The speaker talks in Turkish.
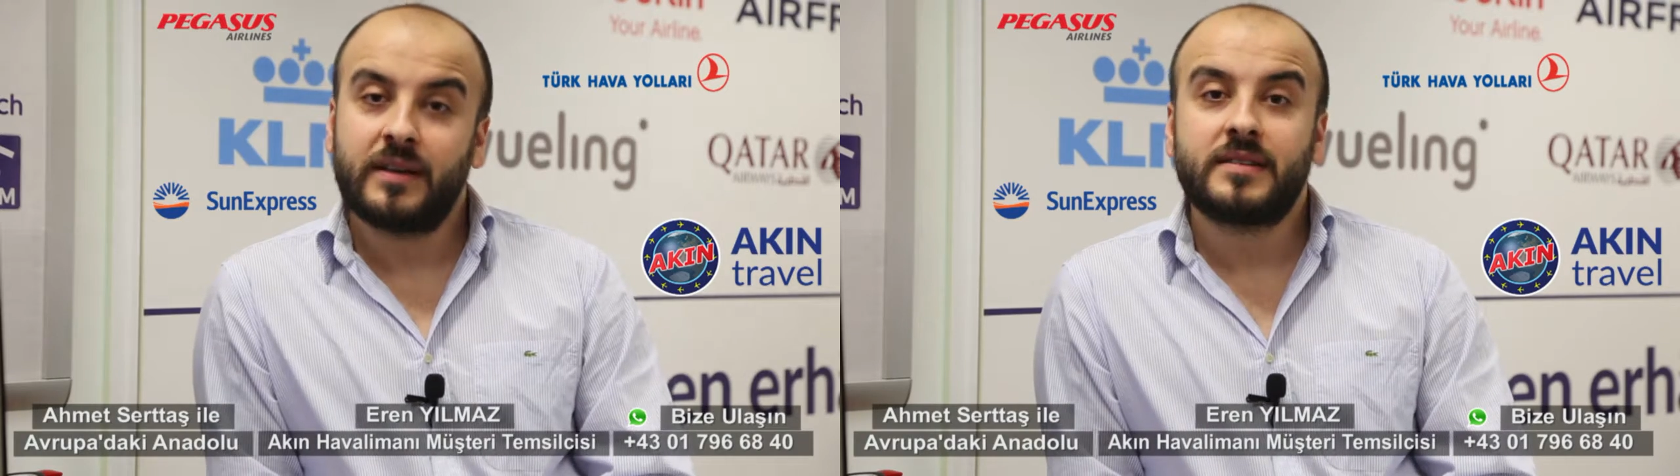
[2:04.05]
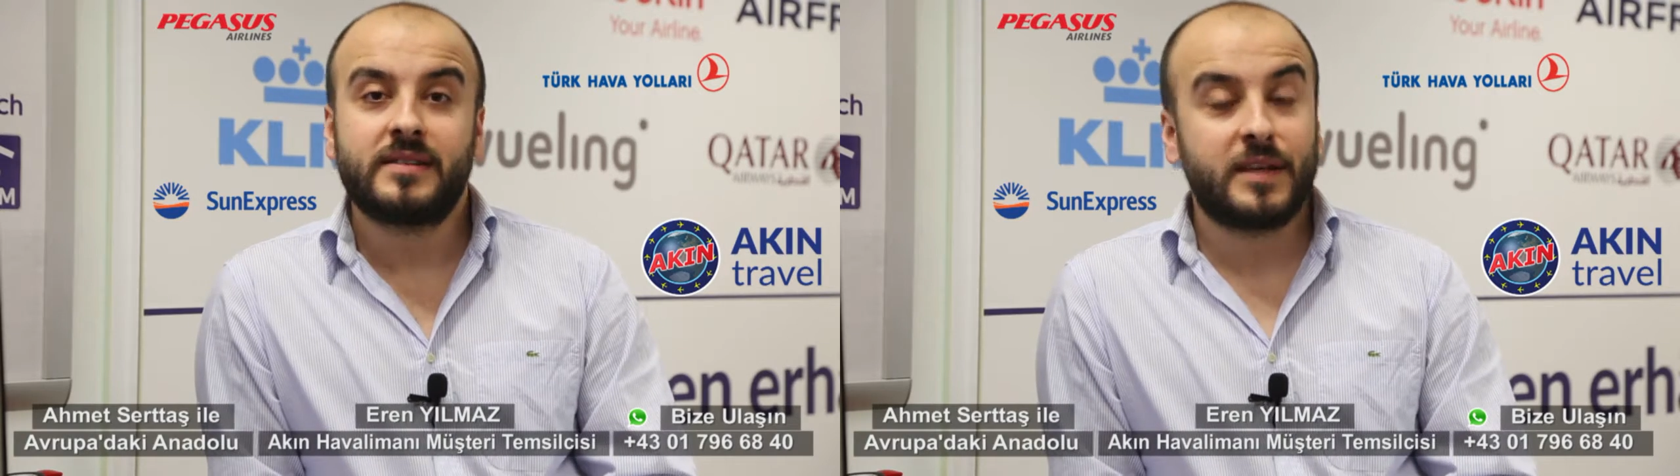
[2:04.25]

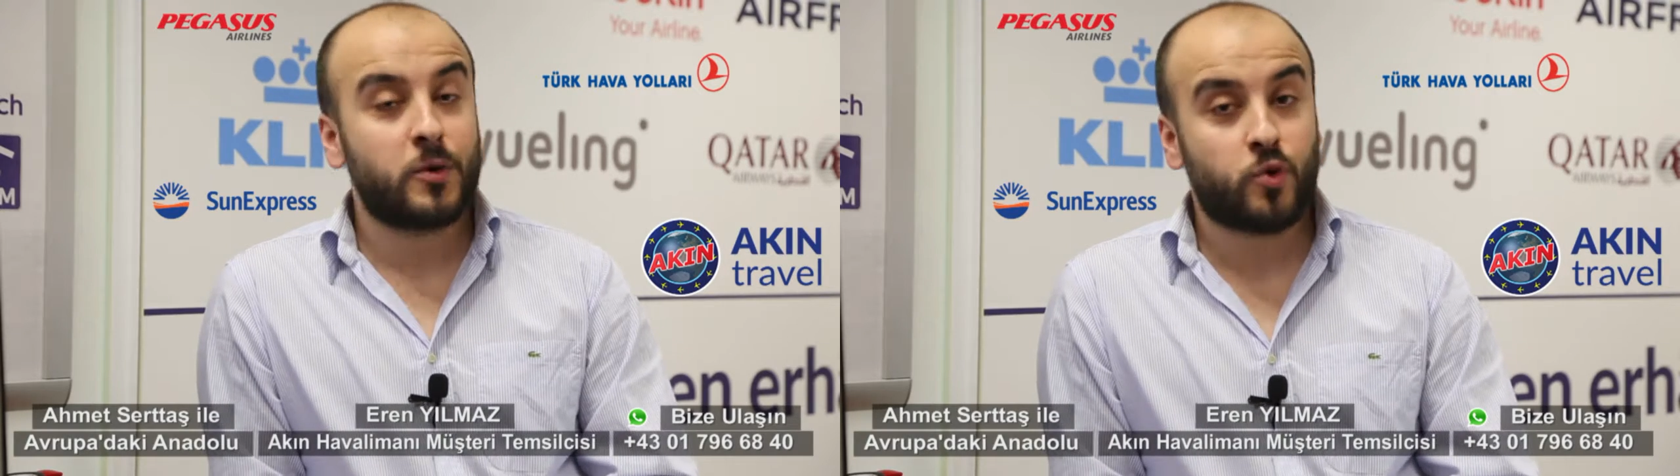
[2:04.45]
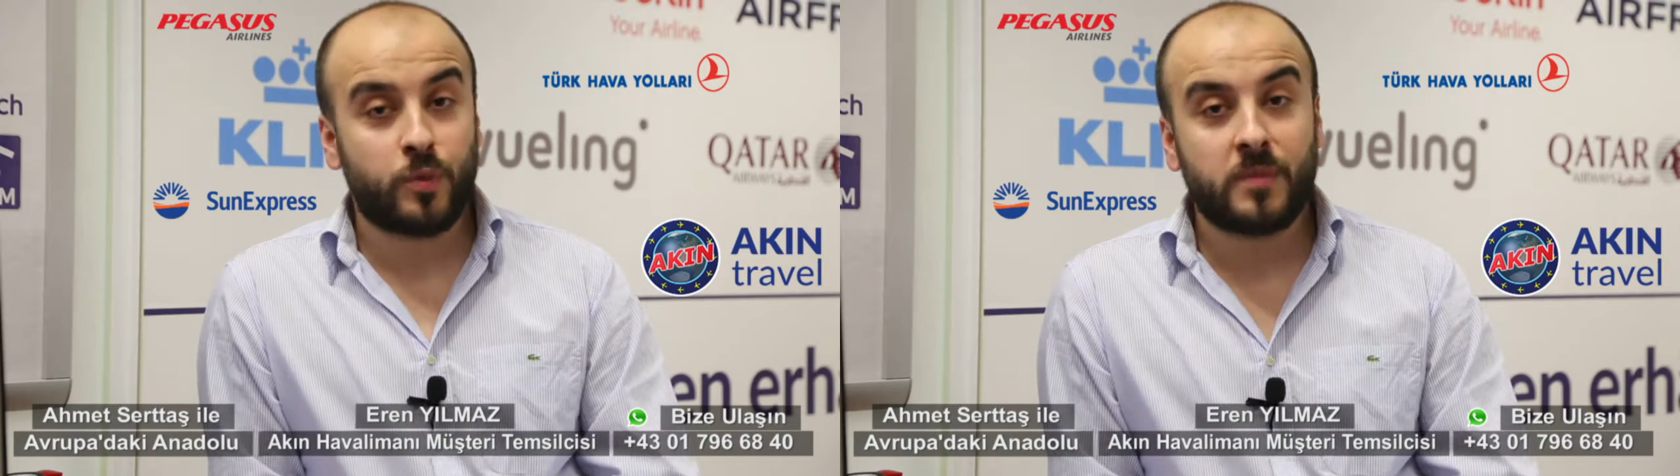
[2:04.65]

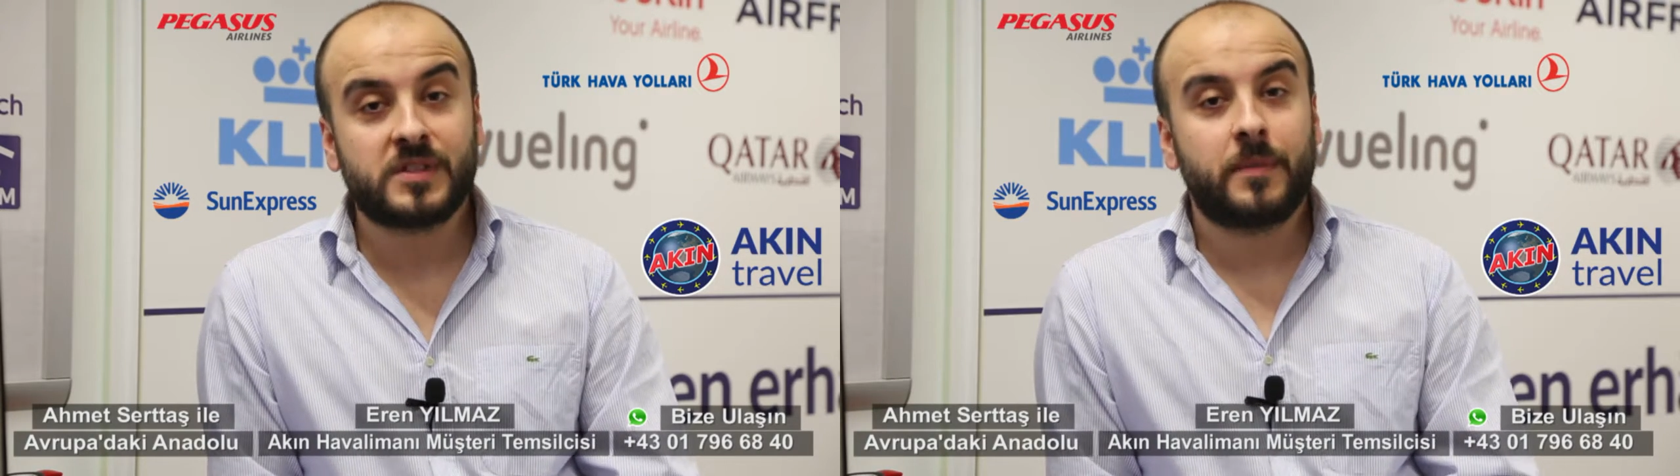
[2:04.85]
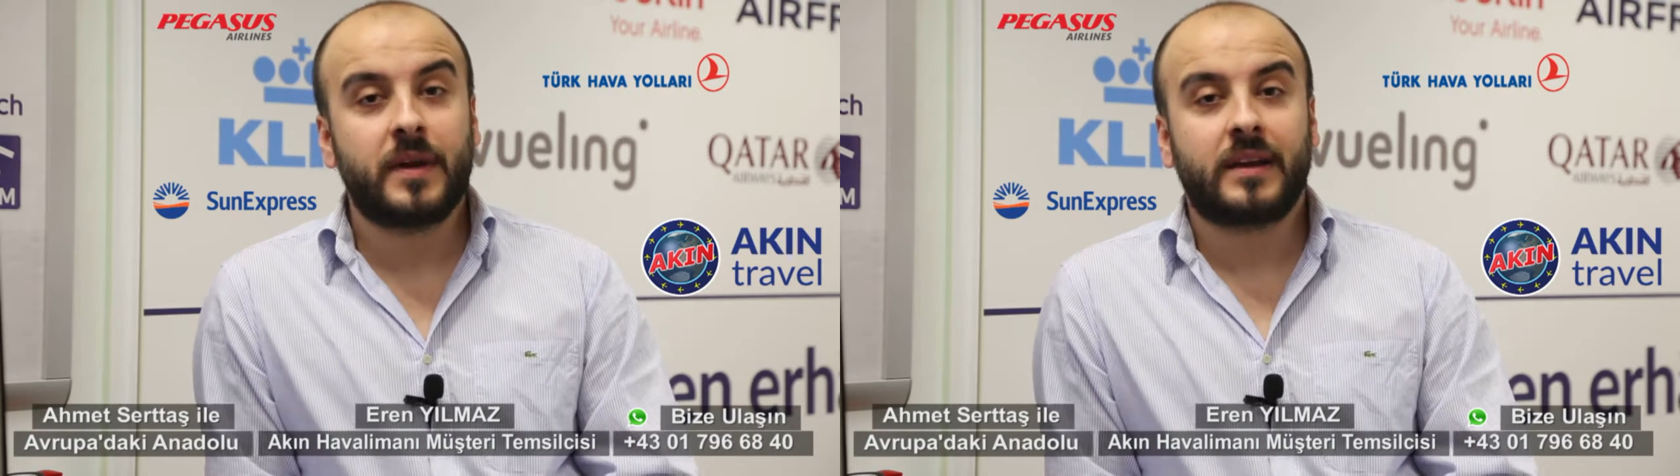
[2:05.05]
sizleri
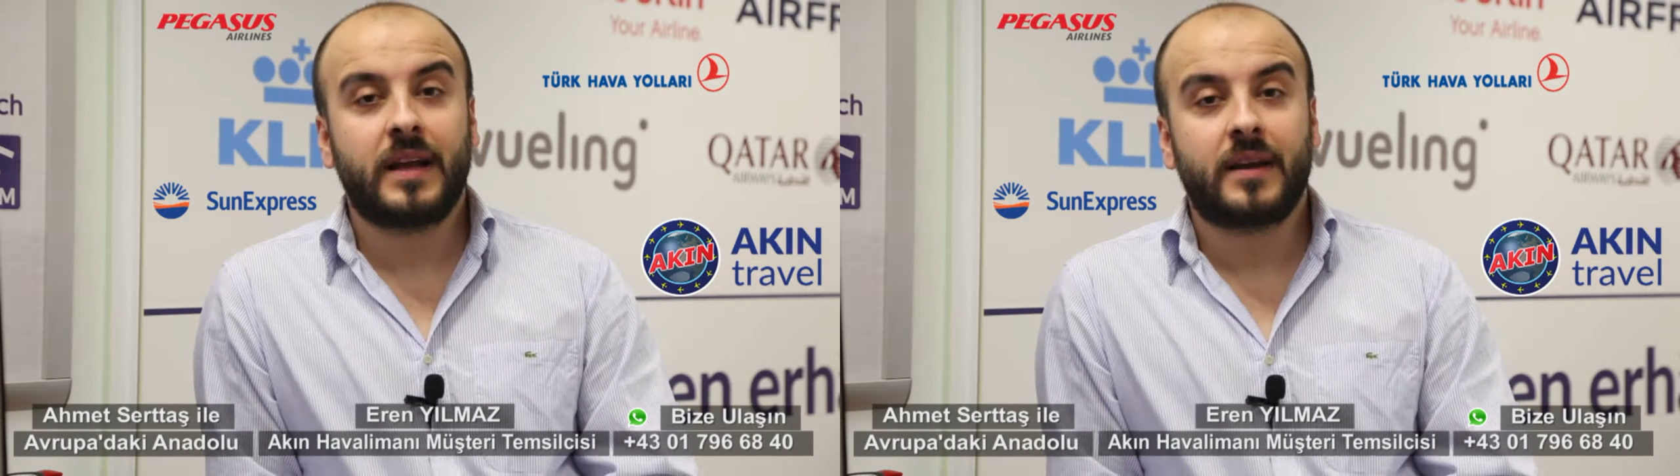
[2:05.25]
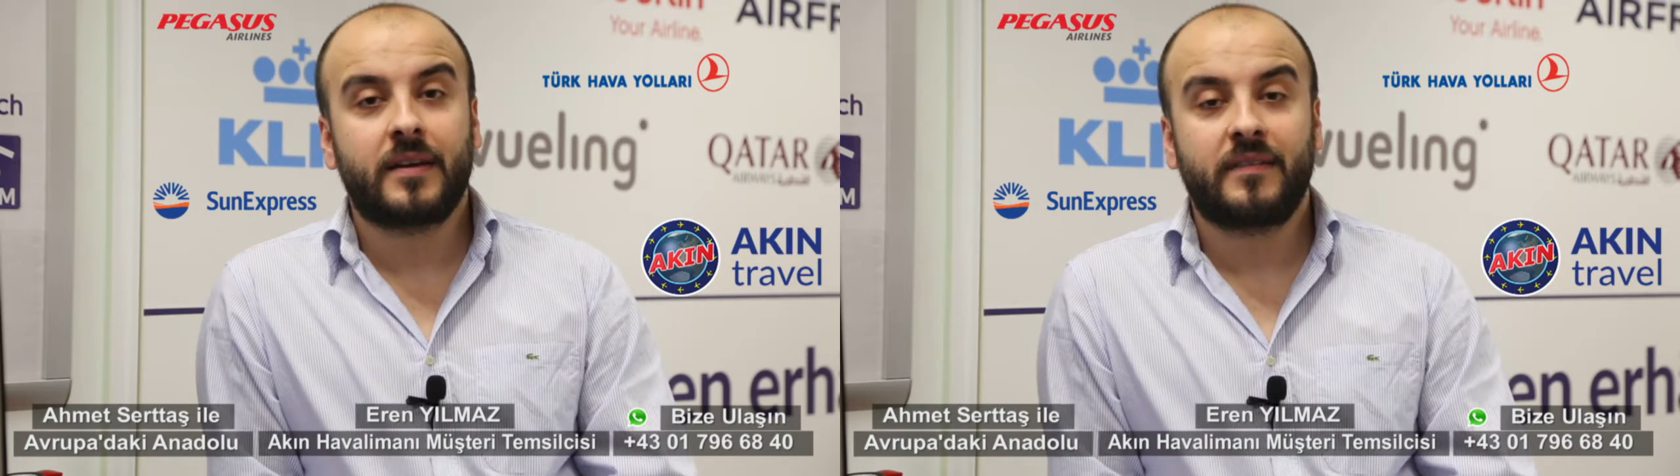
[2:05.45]
şubemize
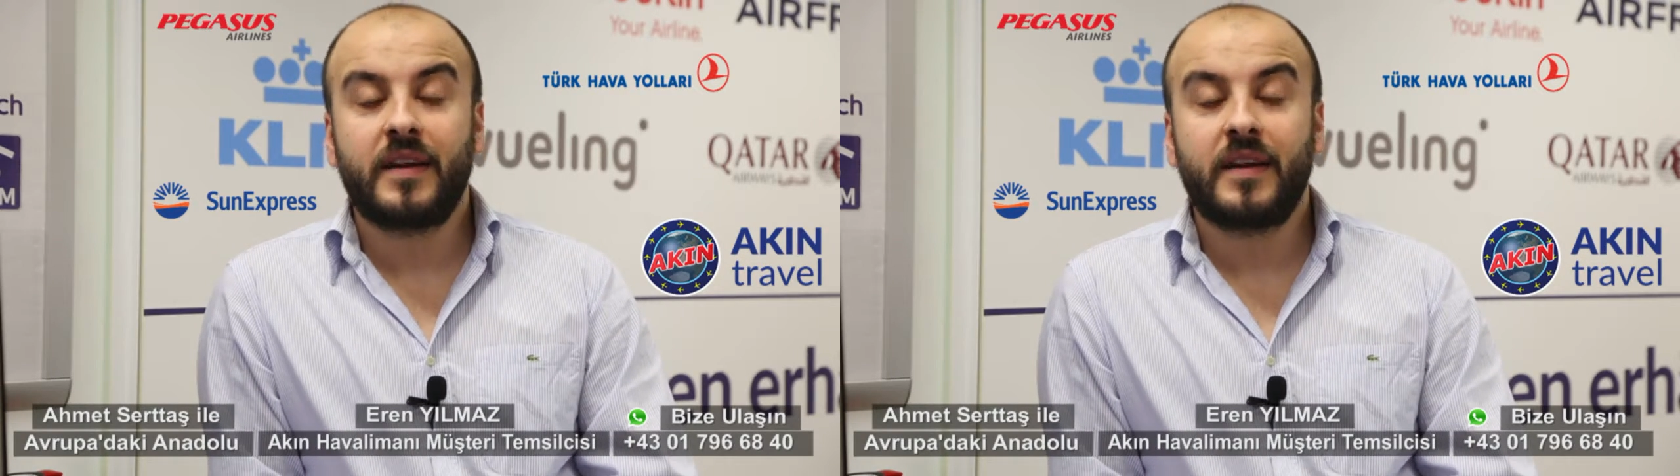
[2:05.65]
bekler